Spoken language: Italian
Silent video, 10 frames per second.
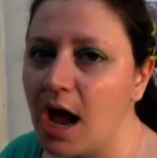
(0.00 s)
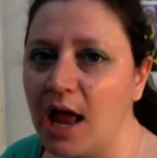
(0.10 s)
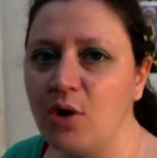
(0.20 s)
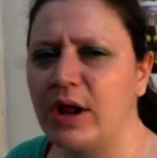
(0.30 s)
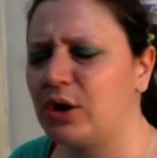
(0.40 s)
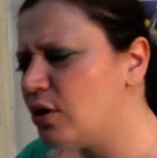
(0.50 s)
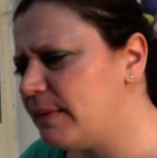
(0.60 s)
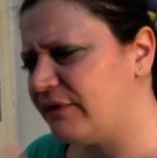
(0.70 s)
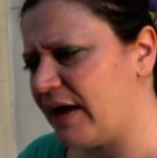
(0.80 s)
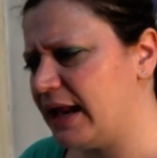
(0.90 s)
Allora,
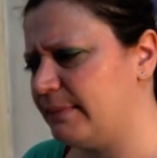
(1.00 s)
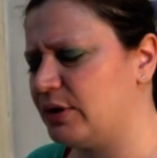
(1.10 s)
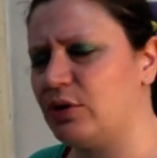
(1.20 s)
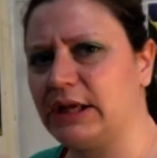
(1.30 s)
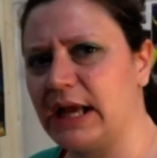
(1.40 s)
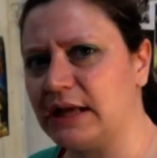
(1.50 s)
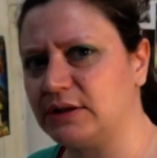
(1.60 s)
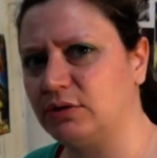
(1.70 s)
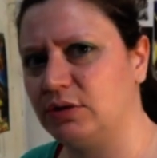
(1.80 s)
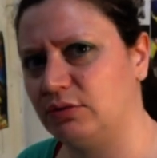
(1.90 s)
come fare però in
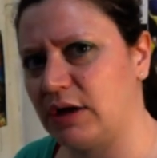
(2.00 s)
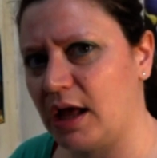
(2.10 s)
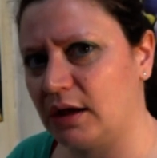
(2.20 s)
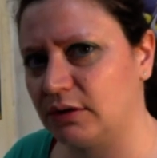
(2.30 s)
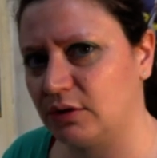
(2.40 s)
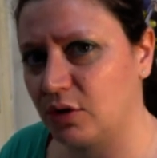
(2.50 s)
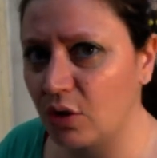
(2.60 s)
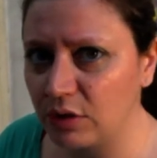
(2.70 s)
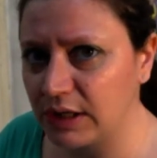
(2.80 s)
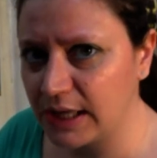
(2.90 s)
caso di una
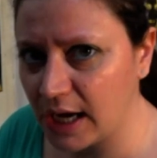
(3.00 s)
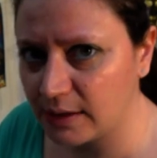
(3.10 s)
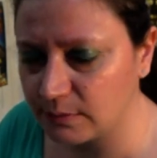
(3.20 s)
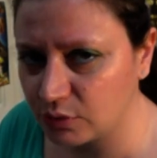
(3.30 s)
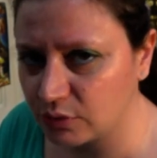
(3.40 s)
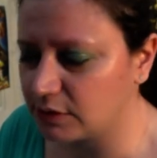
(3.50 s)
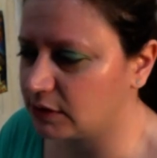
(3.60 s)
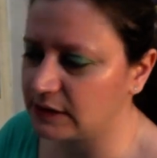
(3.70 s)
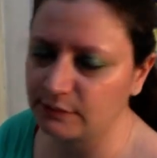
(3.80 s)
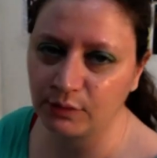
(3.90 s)
Golden Armor
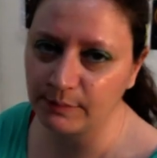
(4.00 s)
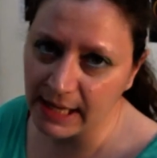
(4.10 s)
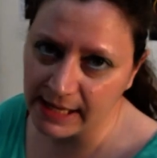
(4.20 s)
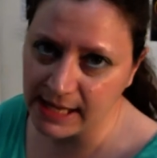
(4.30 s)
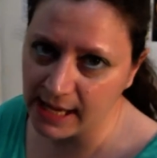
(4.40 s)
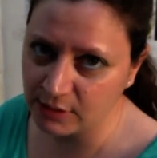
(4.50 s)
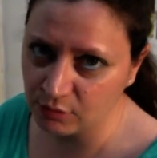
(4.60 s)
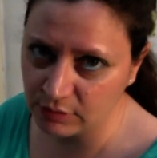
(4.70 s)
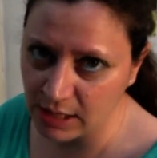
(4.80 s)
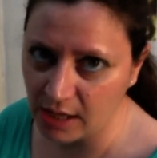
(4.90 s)
trasformata in
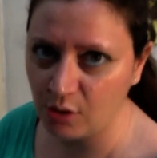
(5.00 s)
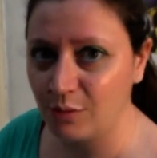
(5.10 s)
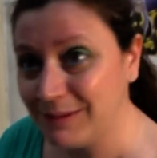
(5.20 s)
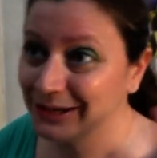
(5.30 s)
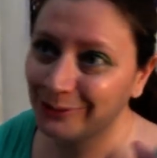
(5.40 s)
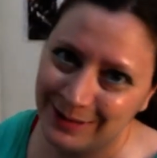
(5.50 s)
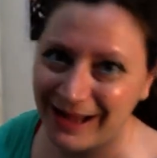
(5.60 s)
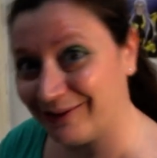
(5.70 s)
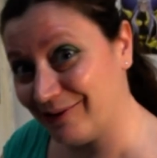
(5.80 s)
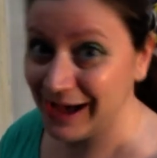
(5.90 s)
una Omino
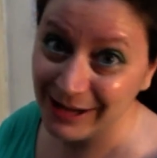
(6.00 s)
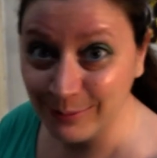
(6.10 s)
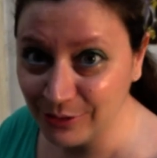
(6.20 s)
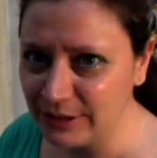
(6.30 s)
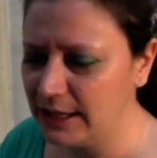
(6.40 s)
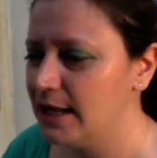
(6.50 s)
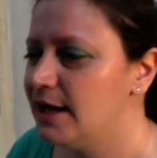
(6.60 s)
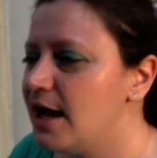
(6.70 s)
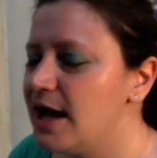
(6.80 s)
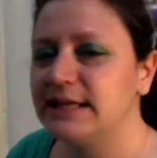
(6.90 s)
Bianco Armor?
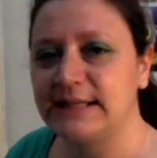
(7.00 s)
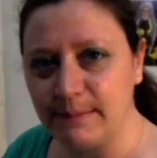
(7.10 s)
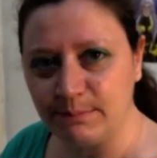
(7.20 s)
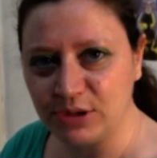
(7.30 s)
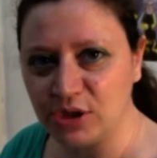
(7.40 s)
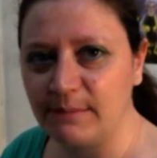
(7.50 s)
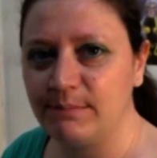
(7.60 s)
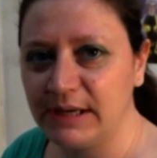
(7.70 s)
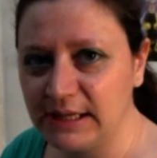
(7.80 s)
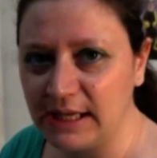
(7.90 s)
Semplice,
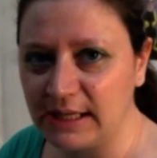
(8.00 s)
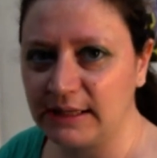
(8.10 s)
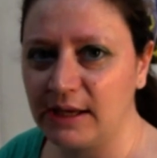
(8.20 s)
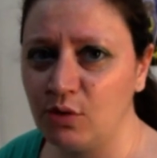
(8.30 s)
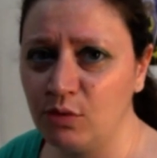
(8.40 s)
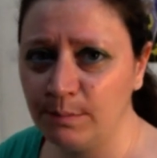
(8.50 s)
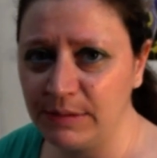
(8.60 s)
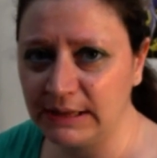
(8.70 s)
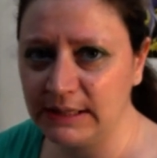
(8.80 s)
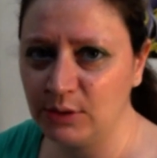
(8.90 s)
prendete un
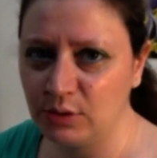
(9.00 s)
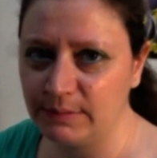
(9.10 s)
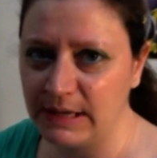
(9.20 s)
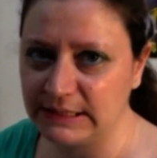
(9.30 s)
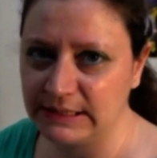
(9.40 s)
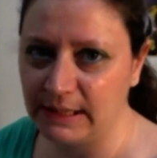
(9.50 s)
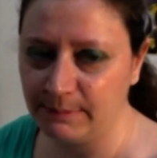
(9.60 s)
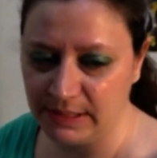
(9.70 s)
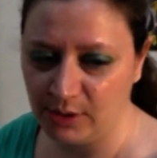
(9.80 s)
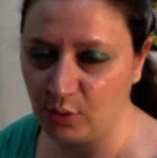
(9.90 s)
piattino di plastica
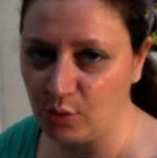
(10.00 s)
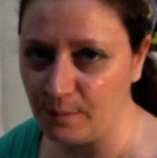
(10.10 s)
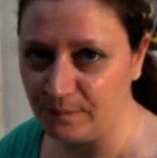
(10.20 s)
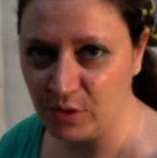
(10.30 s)
piccolo,